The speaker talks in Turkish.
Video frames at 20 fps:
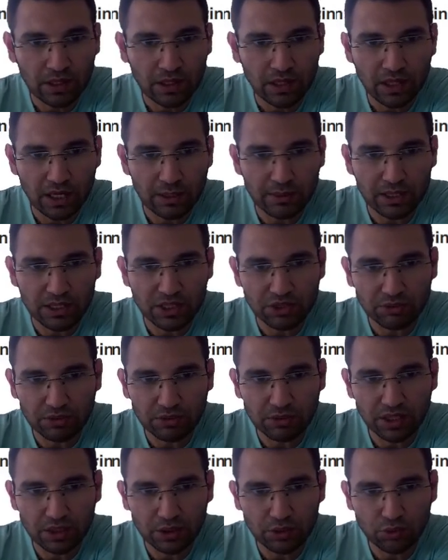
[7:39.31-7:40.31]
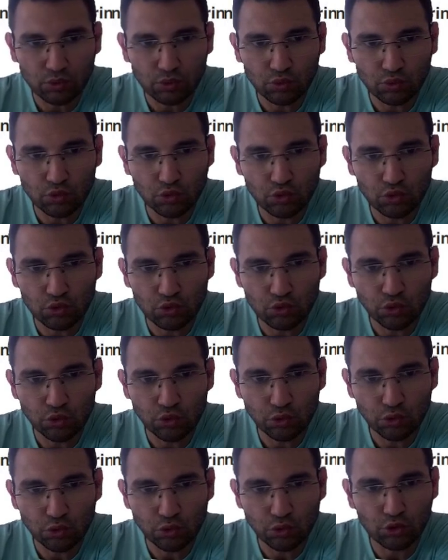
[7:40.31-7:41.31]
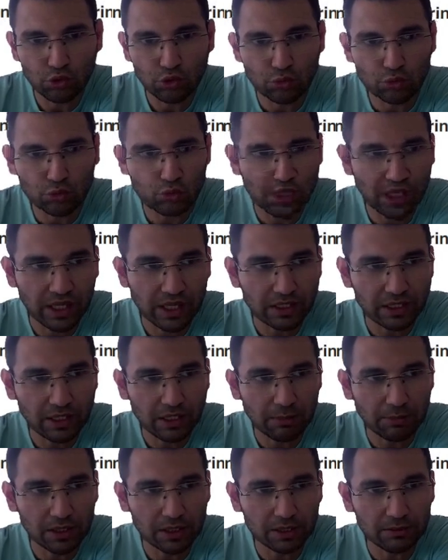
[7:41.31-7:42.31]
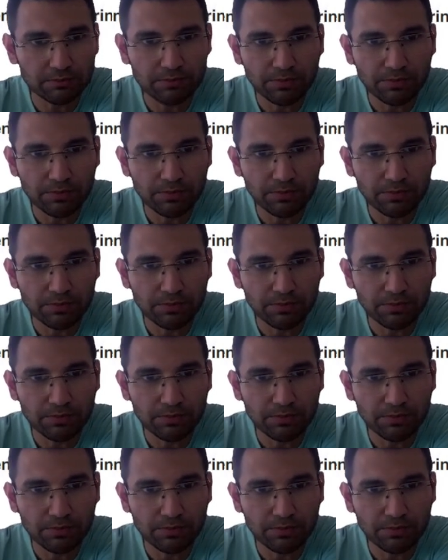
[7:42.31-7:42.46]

Hemen şimdi 3. öncülümüzü de yapalım.